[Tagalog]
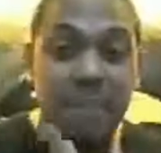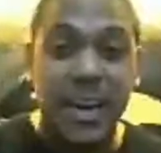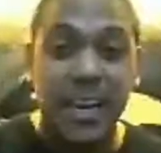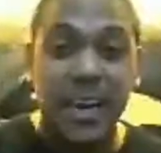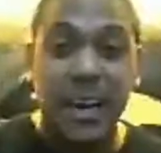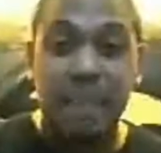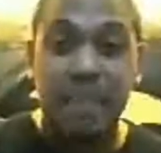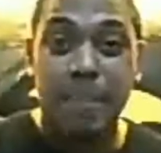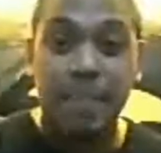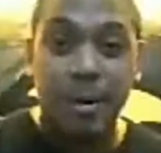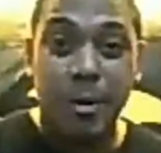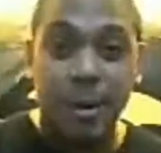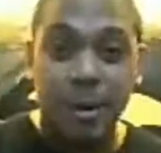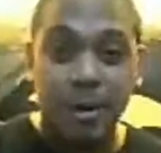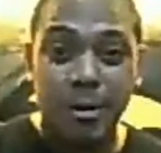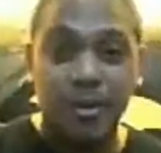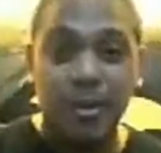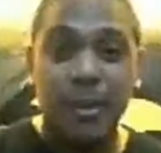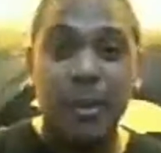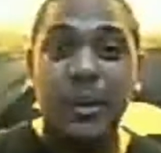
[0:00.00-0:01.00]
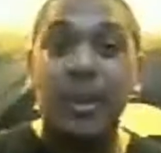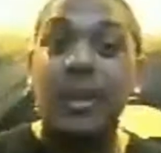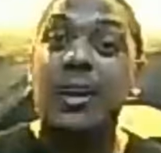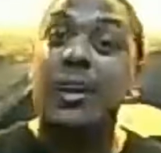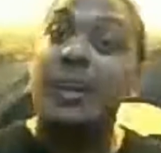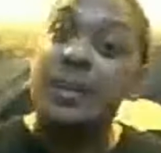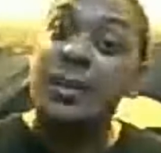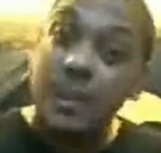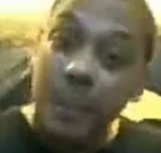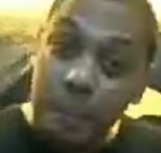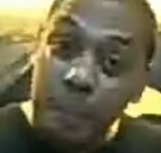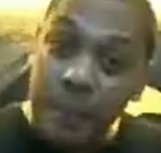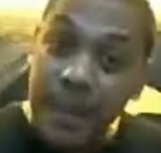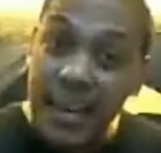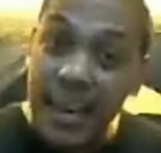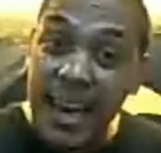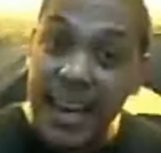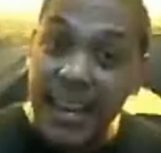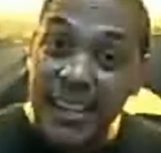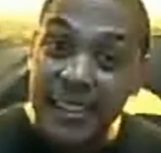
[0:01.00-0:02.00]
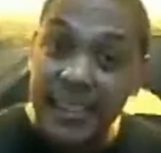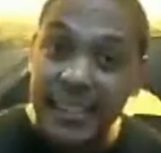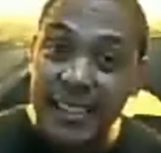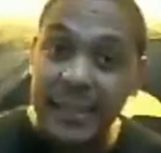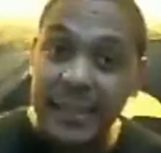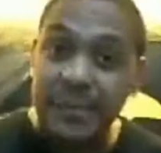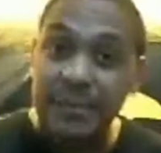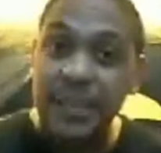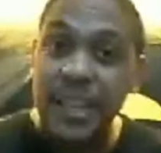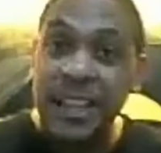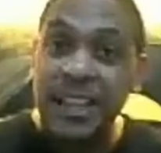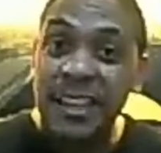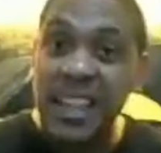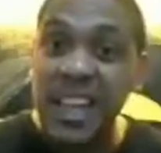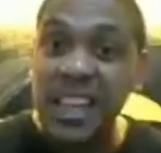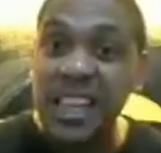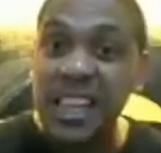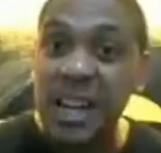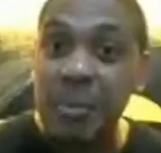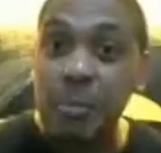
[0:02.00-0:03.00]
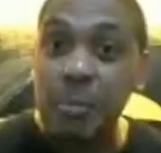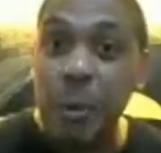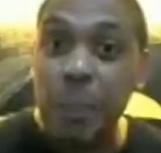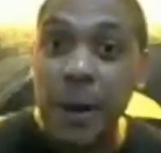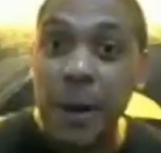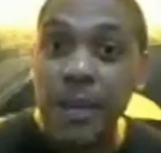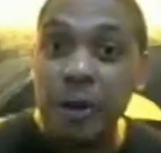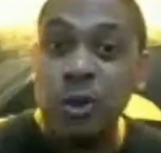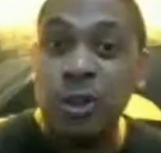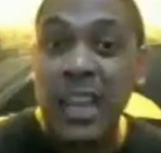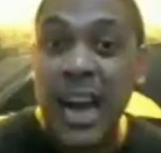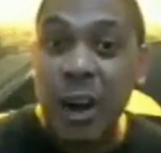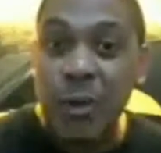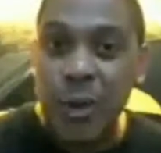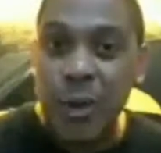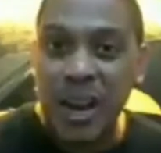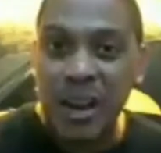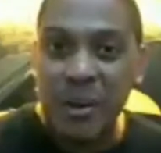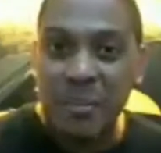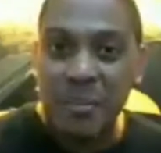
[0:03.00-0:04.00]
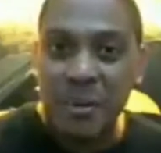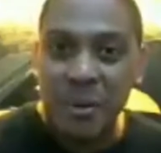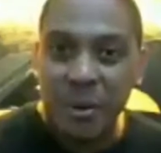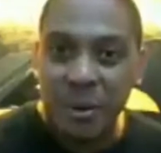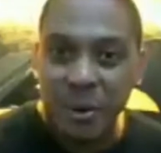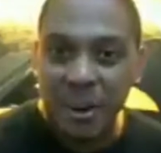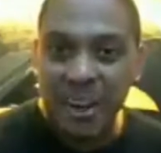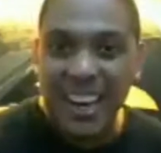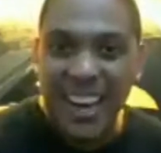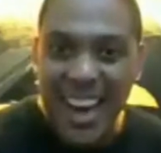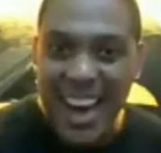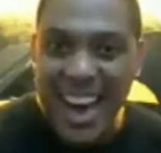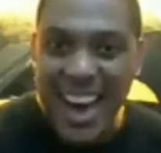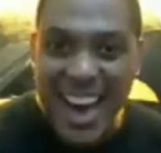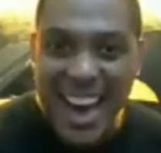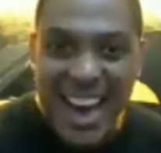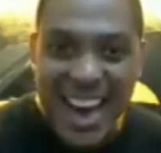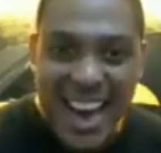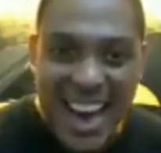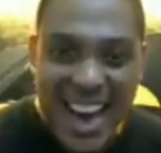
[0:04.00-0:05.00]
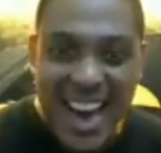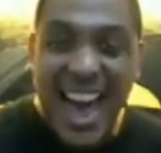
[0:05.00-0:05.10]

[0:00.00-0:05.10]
putang ina makeup mo. PS, tingnan mo pa yung towel mo.